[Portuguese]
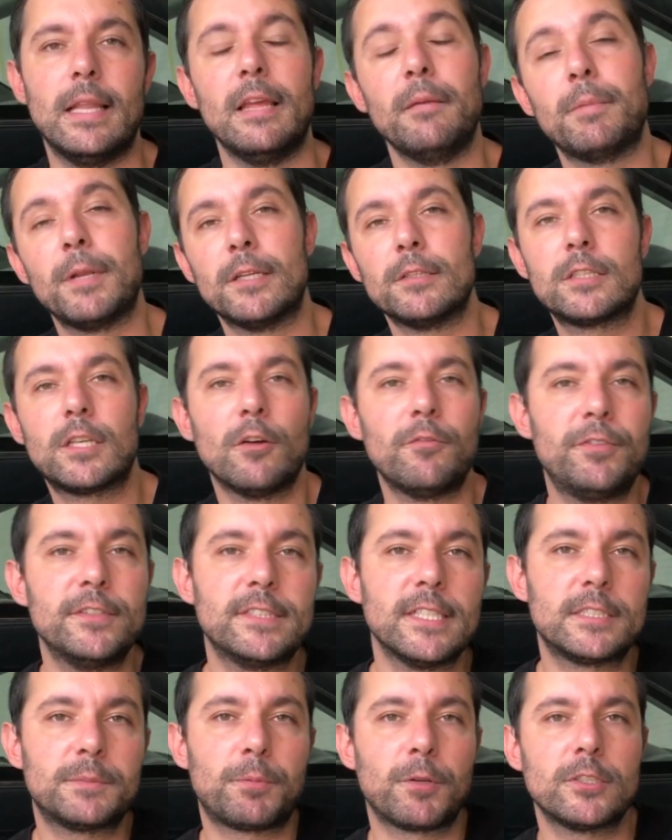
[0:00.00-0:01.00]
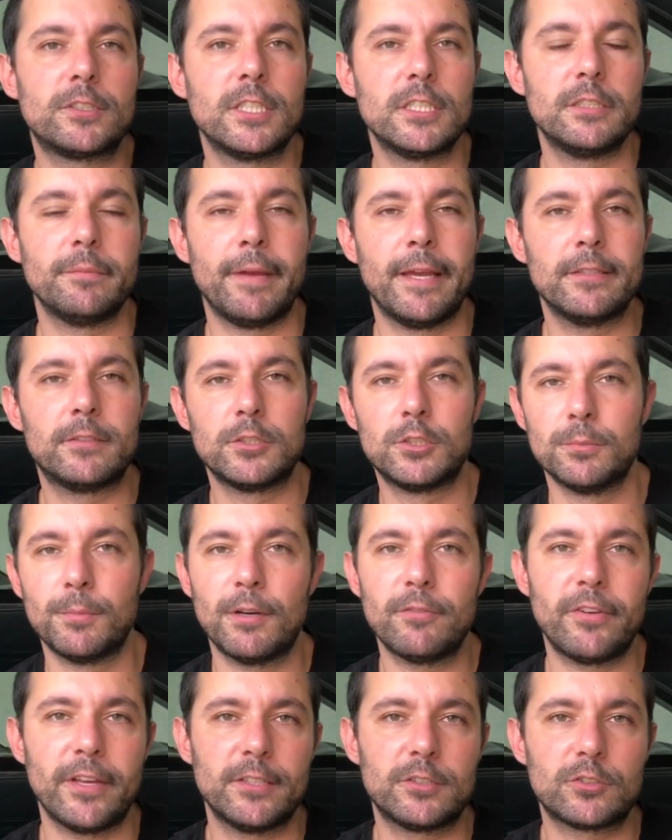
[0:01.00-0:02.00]
E lembrando que eu fiz esse procedimento de
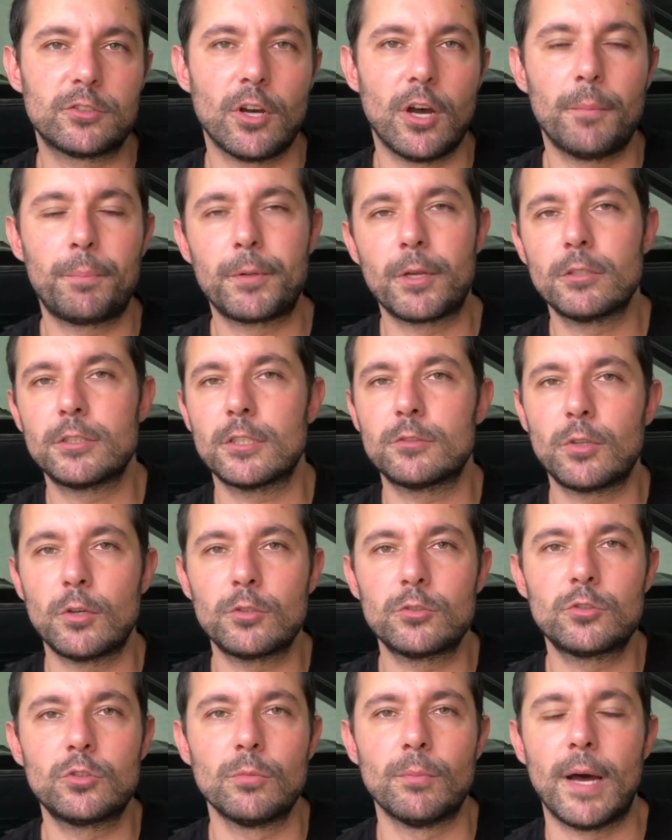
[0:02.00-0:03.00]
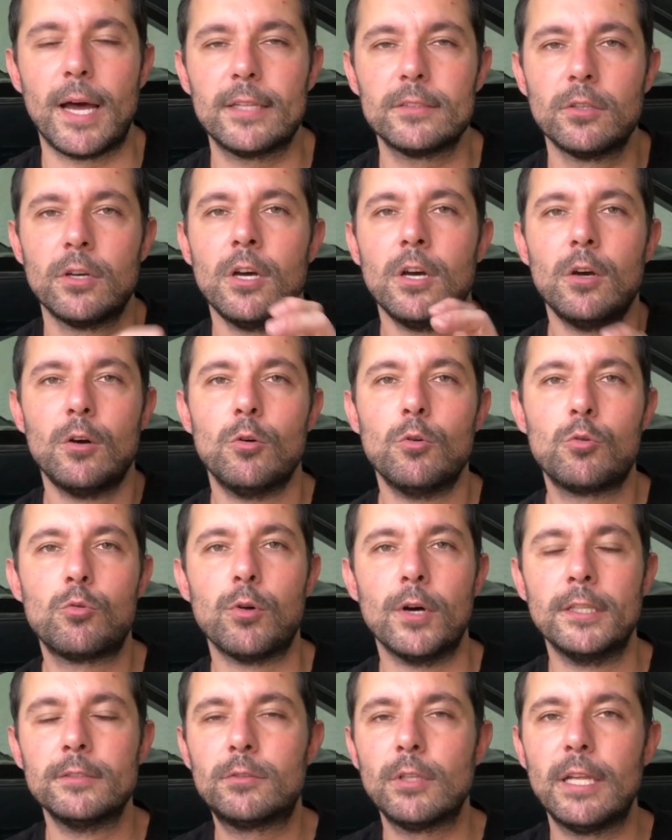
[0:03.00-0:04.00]
uma vez só, porque eu já estou acostumado o
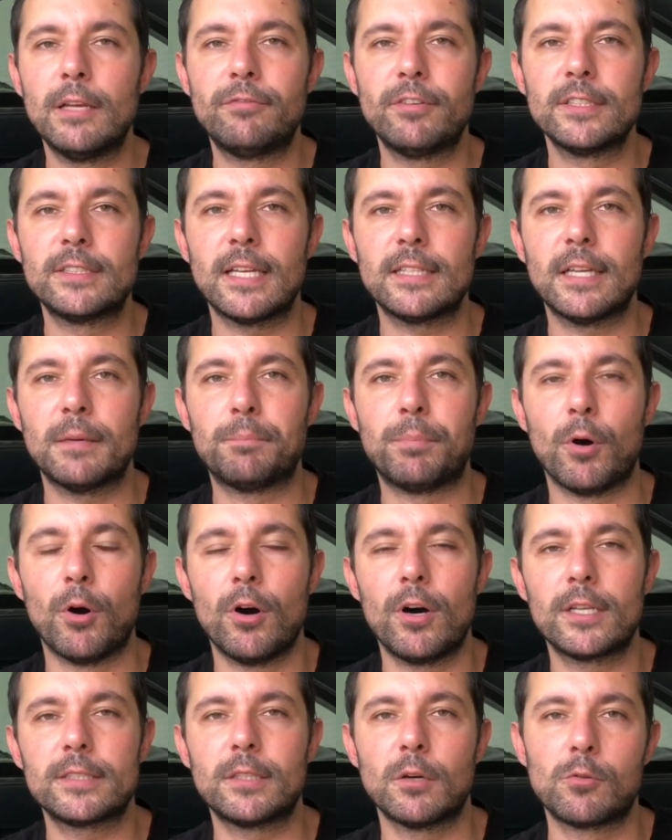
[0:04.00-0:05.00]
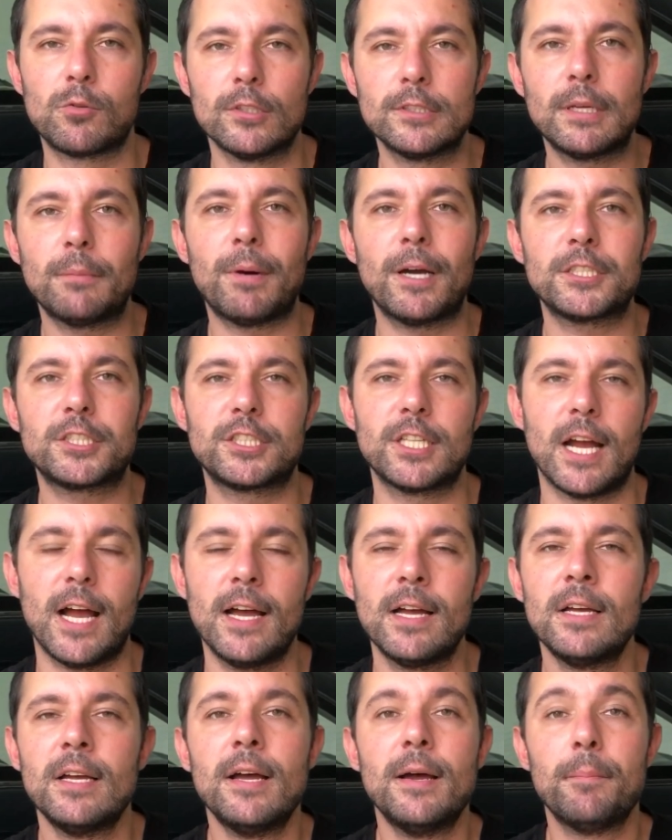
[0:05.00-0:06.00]
quanto levantar da porta, o quanto
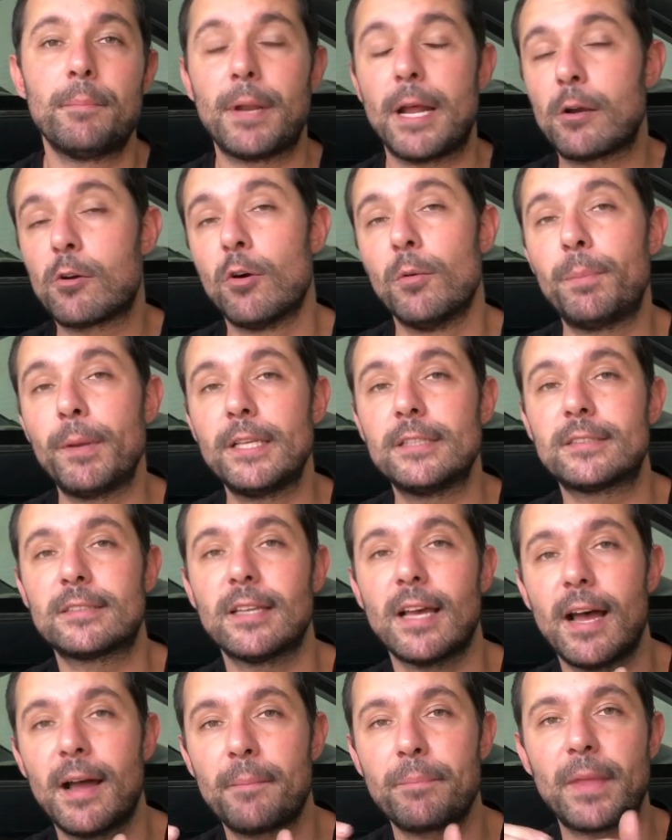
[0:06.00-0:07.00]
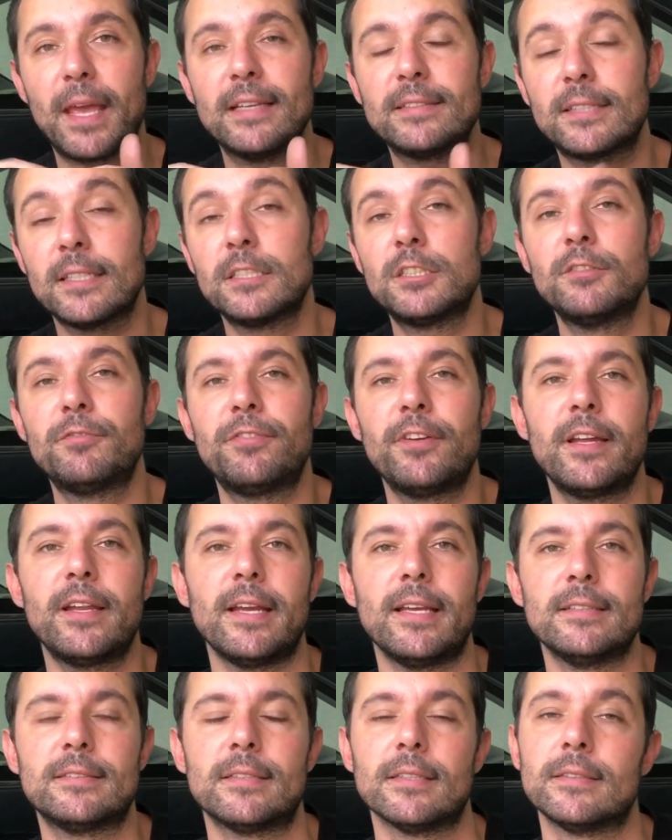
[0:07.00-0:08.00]
abaixar, para compensar essas
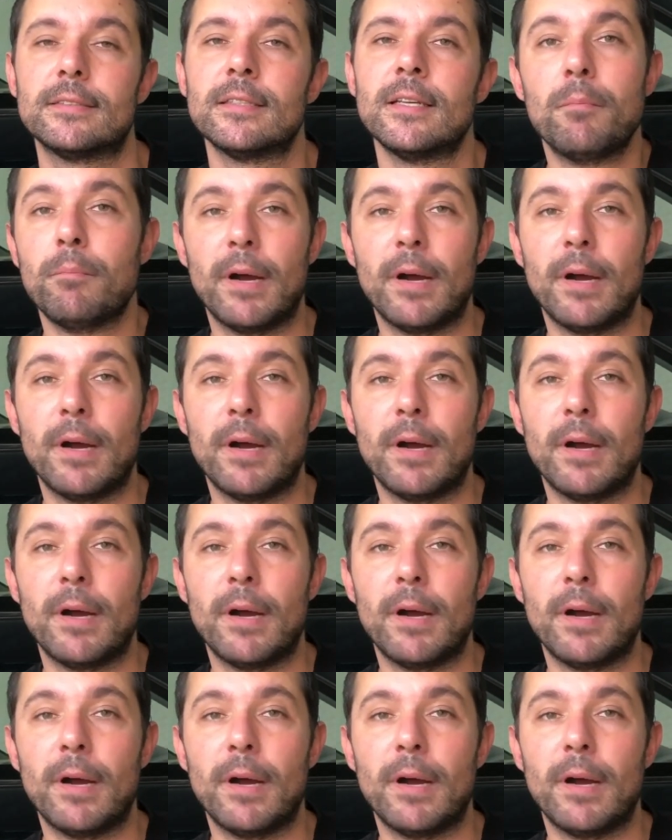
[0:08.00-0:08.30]
diferenças.